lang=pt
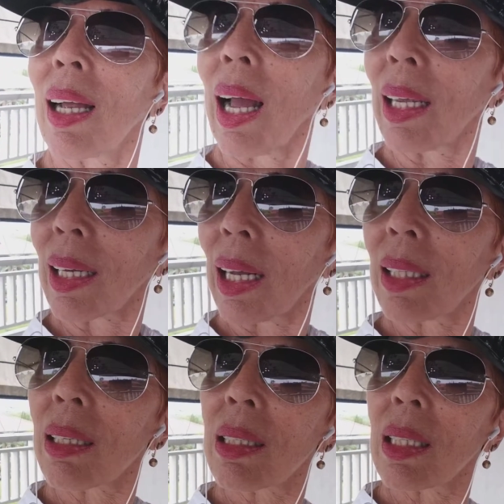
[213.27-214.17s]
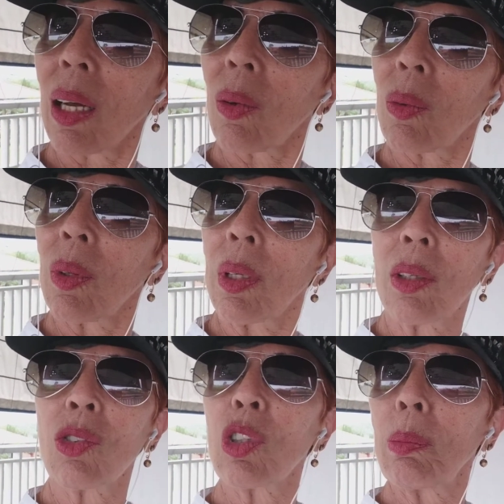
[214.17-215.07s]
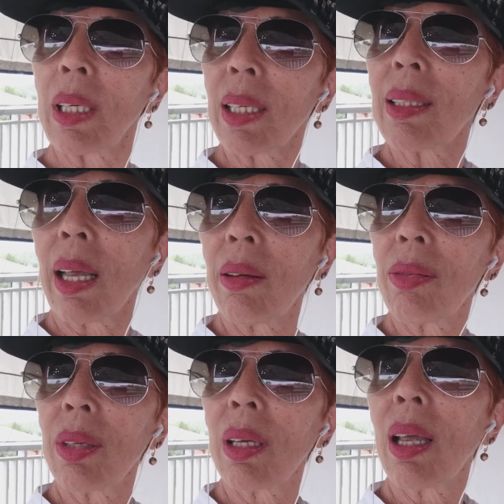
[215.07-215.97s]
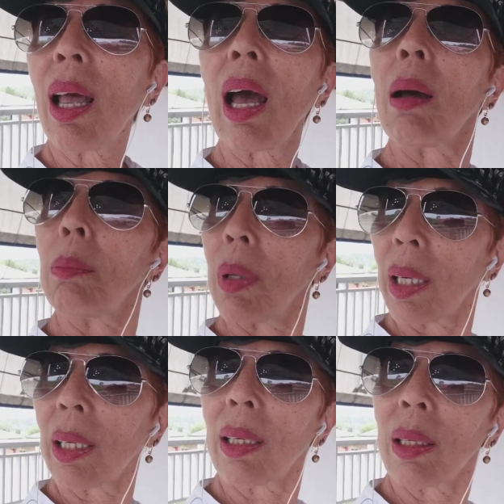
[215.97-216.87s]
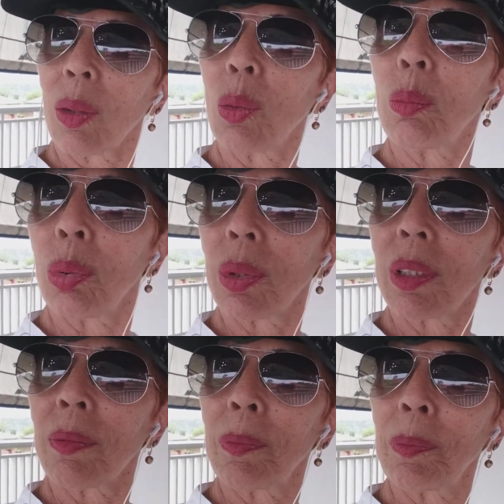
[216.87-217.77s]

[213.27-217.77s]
a encarnação de Maya Devi, a mãe do Buda.